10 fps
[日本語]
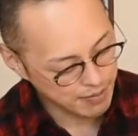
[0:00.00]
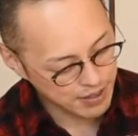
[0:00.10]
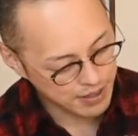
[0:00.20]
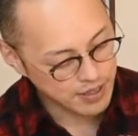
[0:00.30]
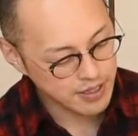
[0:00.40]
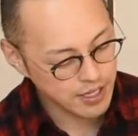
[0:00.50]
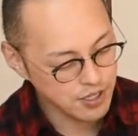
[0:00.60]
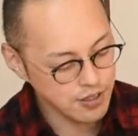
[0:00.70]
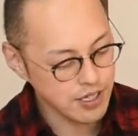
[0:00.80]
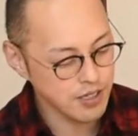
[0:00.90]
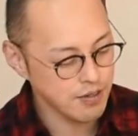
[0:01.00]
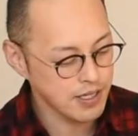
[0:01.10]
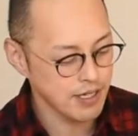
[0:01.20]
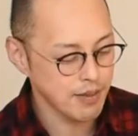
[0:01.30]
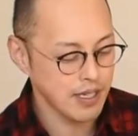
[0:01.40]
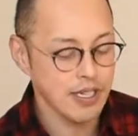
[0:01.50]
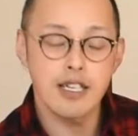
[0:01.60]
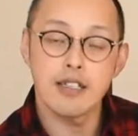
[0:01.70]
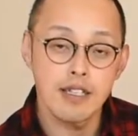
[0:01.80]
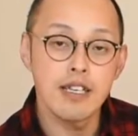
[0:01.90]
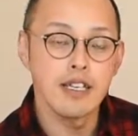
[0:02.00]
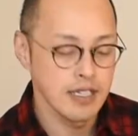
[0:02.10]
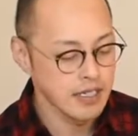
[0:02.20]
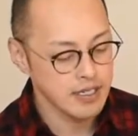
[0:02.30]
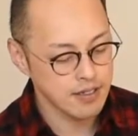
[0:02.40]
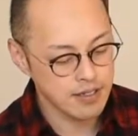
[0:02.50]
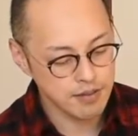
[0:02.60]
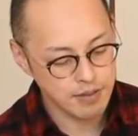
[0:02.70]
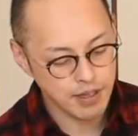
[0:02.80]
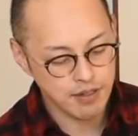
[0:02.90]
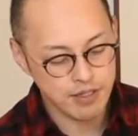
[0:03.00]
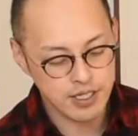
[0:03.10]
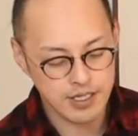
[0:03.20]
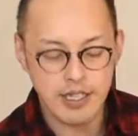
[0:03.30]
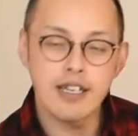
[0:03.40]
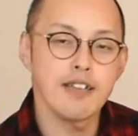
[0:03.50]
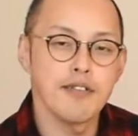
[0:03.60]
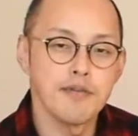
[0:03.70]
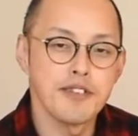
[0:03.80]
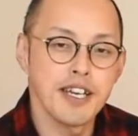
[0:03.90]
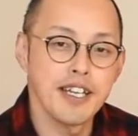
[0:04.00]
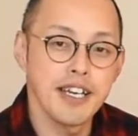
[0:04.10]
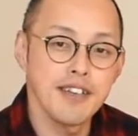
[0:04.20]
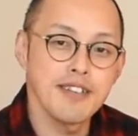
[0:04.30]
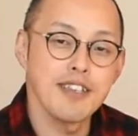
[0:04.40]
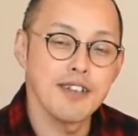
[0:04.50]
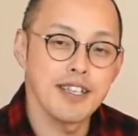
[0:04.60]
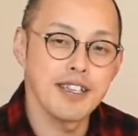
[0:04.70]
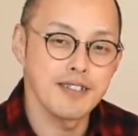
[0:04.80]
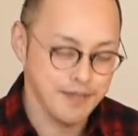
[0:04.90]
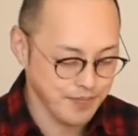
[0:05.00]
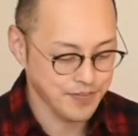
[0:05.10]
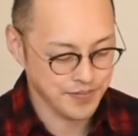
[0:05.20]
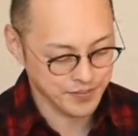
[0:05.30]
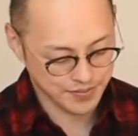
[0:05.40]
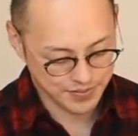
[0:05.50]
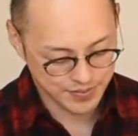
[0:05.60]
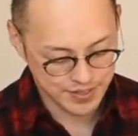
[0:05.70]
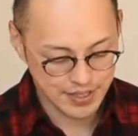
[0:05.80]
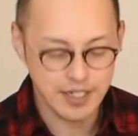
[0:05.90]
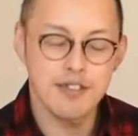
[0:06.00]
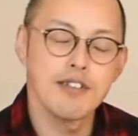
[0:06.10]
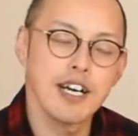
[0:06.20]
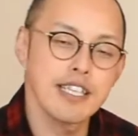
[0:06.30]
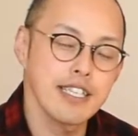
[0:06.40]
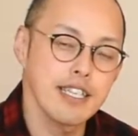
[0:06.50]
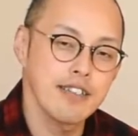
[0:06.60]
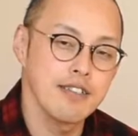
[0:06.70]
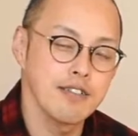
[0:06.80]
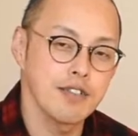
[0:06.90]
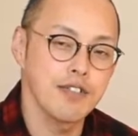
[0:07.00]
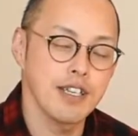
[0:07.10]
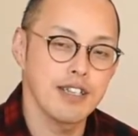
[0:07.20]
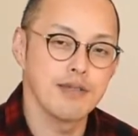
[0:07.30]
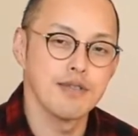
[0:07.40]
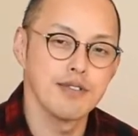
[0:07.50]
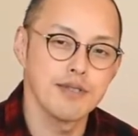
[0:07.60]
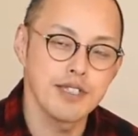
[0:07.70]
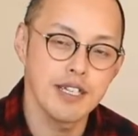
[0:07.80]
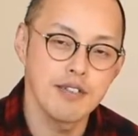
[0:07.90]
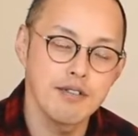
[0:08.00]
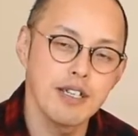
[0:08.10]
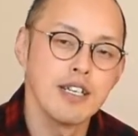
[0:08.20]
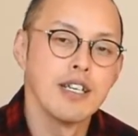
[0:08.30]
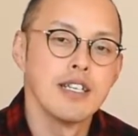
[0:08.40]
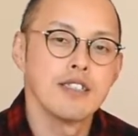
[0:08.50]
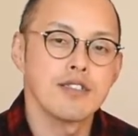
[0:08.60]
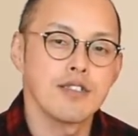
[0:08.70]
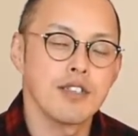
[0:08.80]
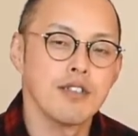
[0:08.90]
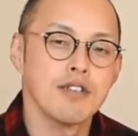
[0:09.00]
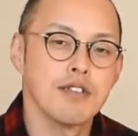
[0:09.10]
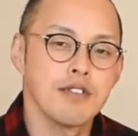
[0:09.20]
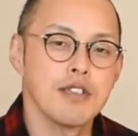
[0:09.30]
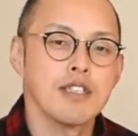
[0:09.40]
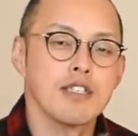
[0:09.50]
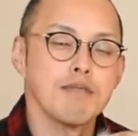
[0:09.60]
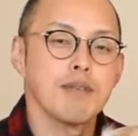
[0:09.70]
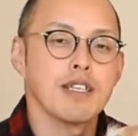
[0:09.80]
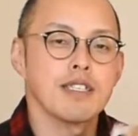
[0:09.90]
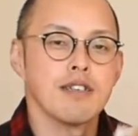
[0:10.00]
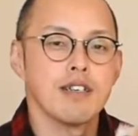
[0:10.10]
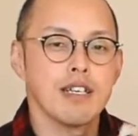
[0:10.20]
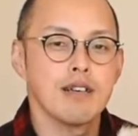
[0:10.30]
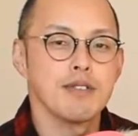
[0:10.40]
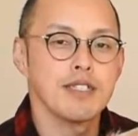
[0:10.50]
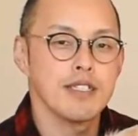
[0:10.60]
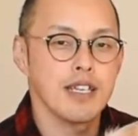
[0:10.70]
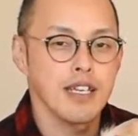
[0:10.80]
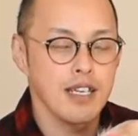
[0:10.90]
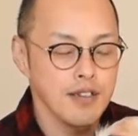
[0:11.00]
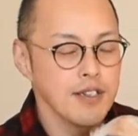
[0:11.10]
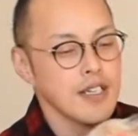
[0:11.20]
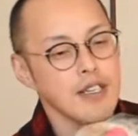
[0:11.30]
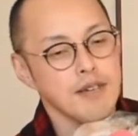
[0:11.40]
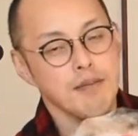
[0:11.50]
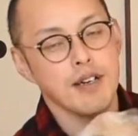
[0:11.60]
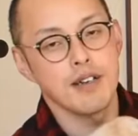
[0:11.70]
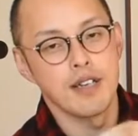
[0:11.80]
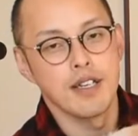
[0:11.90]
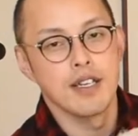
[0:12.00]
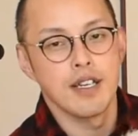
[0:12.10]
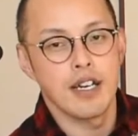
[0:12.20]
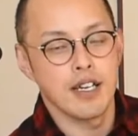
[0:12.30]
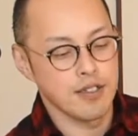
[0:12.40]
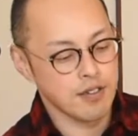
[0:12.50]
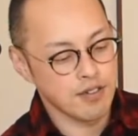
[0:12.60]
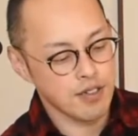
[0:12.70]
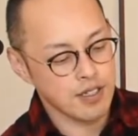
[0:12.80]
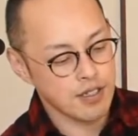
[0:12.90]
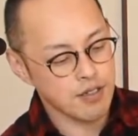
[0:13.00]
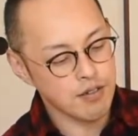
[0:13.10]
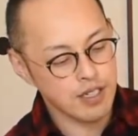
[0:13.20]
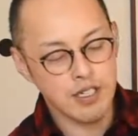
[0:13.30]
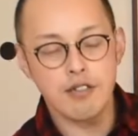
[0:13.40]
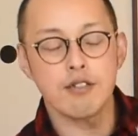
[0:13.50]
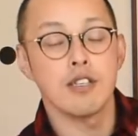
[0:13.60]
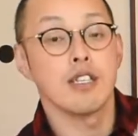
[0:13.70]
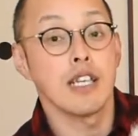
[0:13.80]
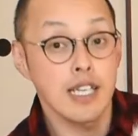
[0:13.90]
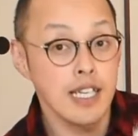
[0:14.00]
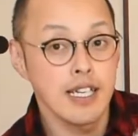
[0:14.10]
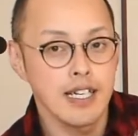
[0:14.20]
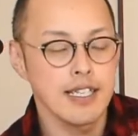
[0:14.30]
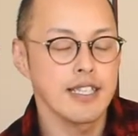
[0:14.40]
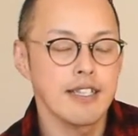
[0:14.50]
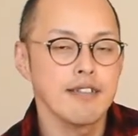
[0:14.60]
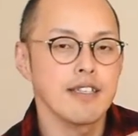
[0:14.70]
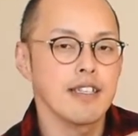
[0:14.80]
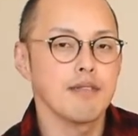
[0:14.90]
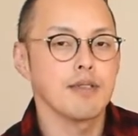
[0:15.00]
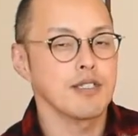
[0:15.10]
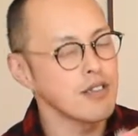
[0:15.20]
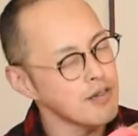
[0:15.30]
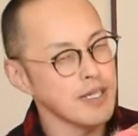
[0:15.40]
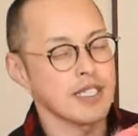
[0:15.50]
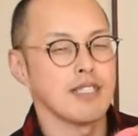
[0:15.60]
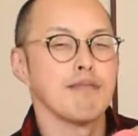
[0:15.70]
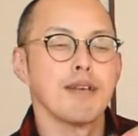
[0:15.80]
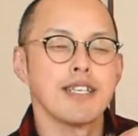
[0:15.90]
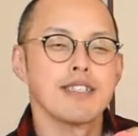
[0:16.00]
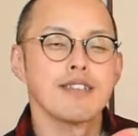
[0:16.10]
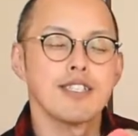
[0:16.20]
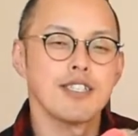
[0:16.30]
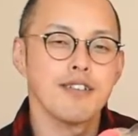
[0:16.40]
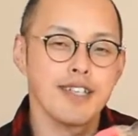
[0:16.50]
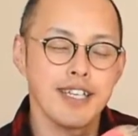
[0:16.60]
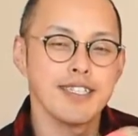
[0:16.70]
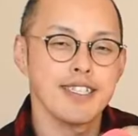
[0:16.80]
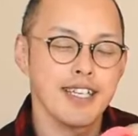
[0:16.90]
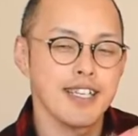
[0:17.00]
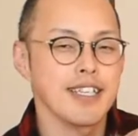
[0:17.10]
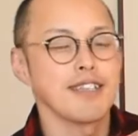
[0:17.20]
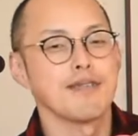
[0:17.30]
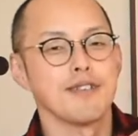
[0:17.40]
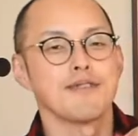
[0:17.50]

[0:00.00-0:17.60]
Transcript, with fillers: まあね多少軌道は狭いんやけどねそれでもまあお医者さんからは問題ないよって言われてるあの鼻鳴る犬で普段からブーブー鳴る子はちょっと軌道のね心配した方がいいかもしれないけどまああの特定の時にだけ鼻舐めれたら、まあ、そこまで心配する必要はないんじゃないかなと思う